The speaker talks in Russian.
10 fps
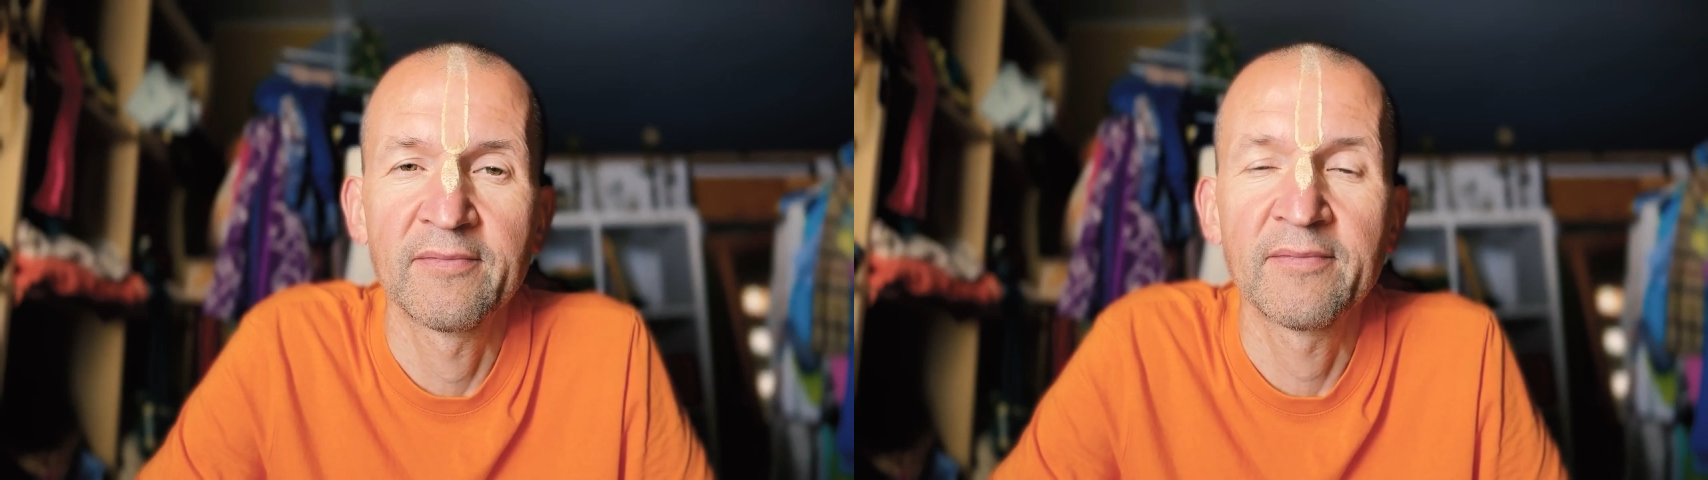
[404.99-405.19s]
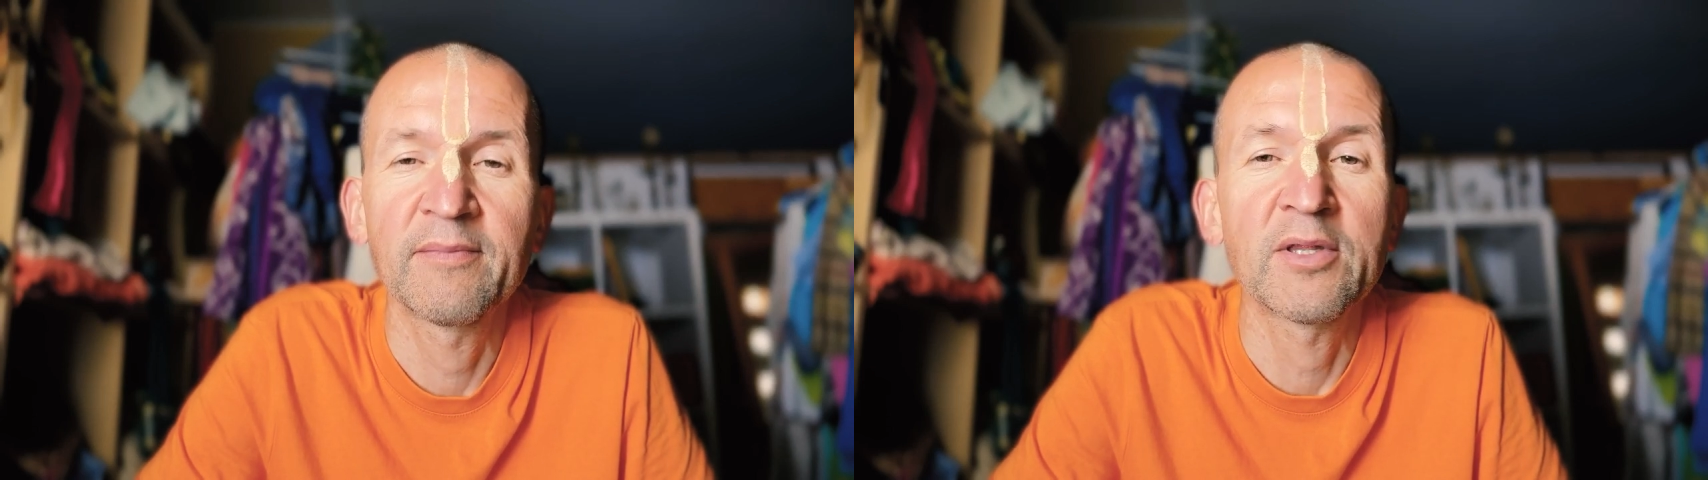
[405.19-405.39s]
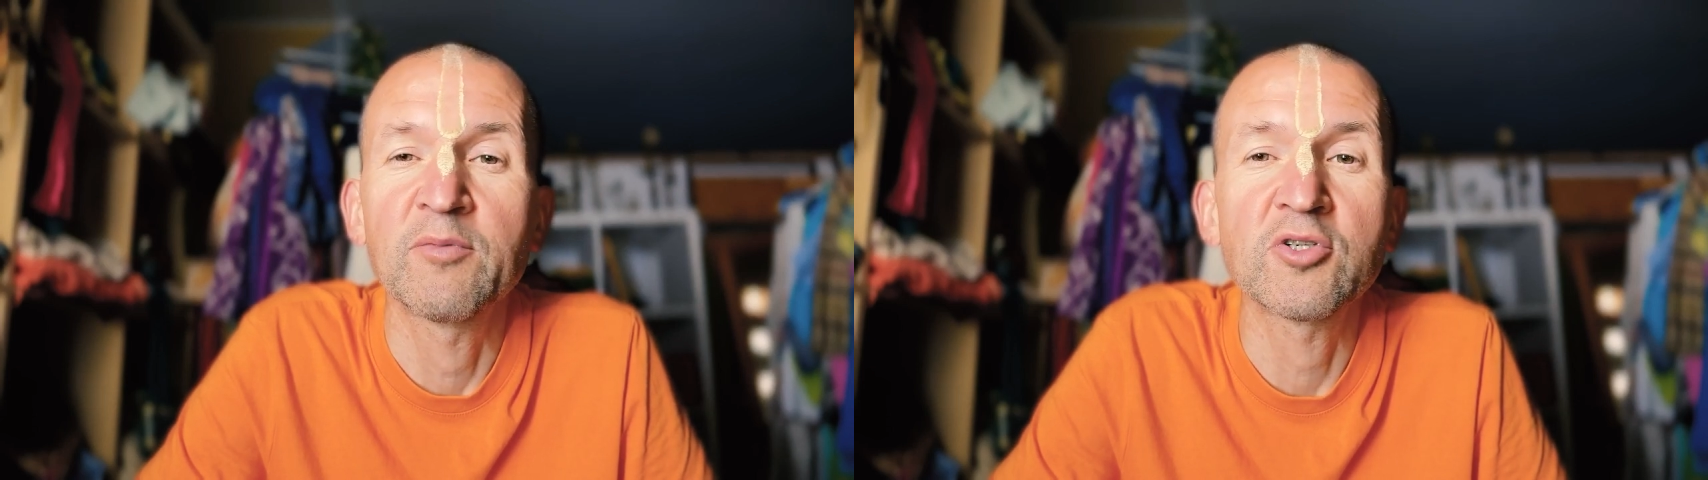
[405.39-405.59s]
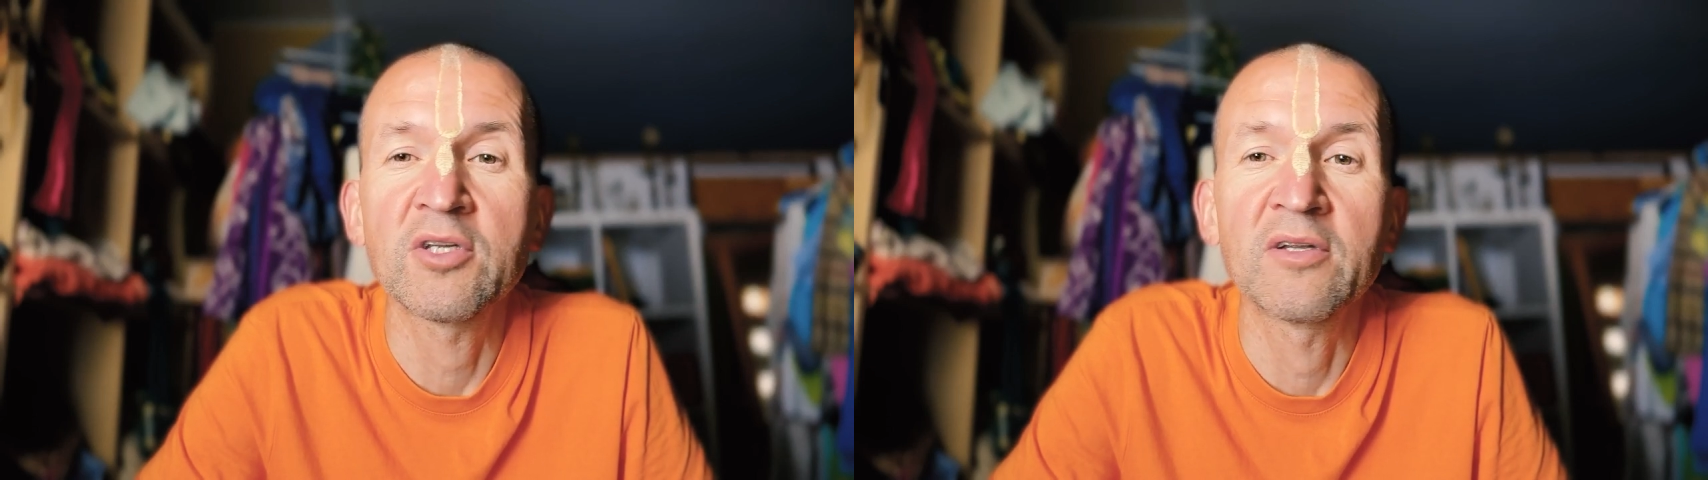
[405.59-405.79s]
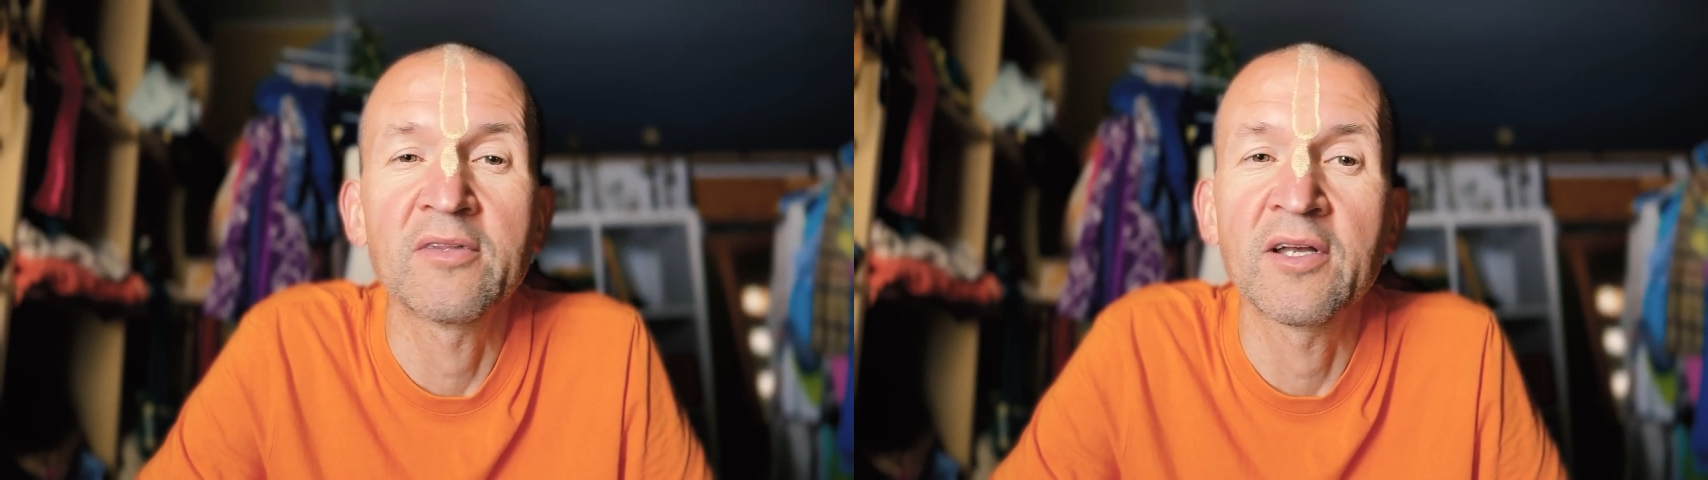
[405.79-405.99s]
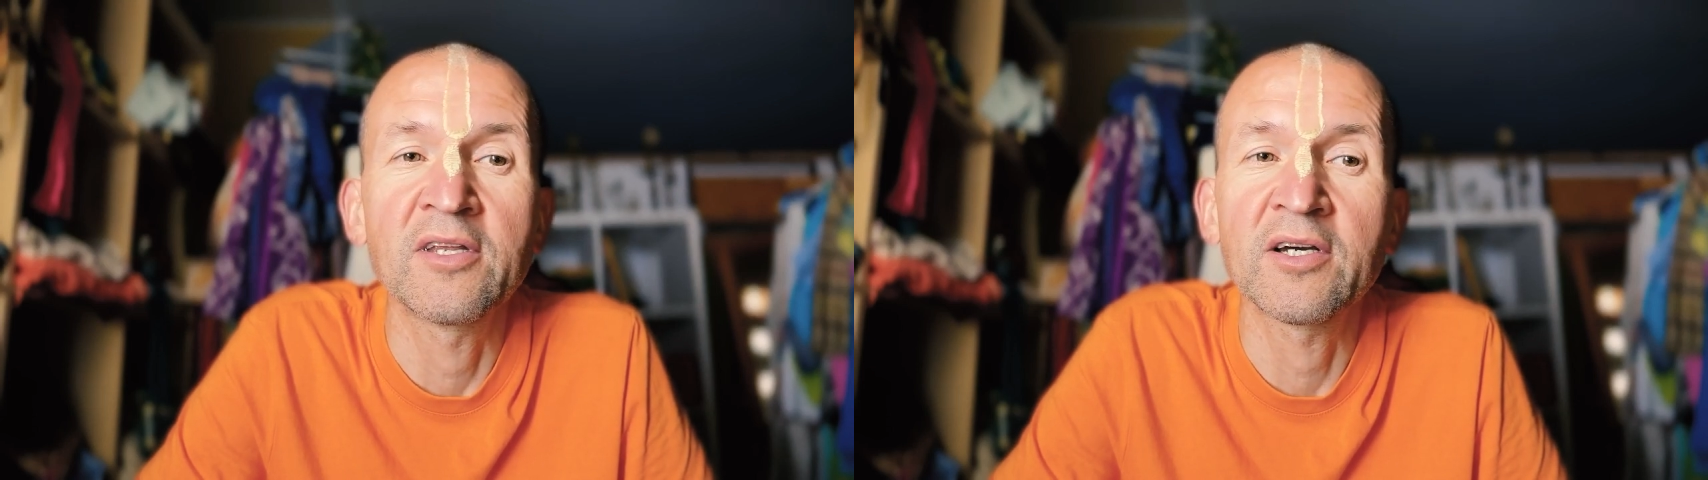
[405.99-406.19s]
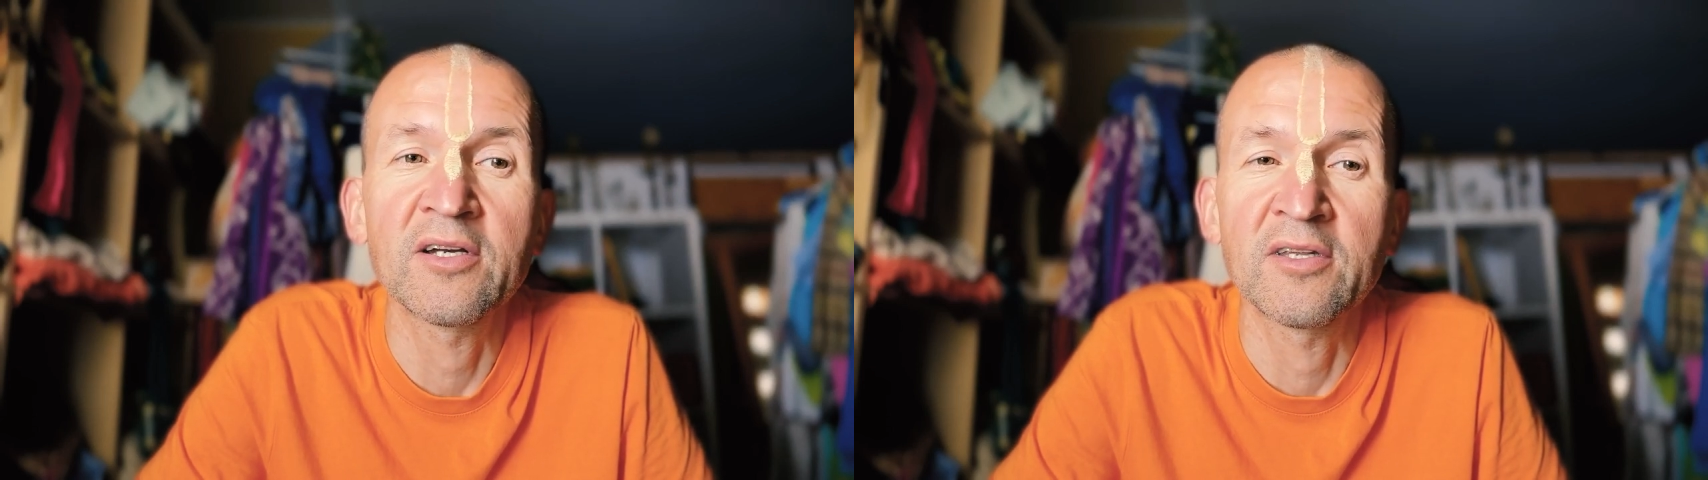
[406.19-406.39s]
потому что на них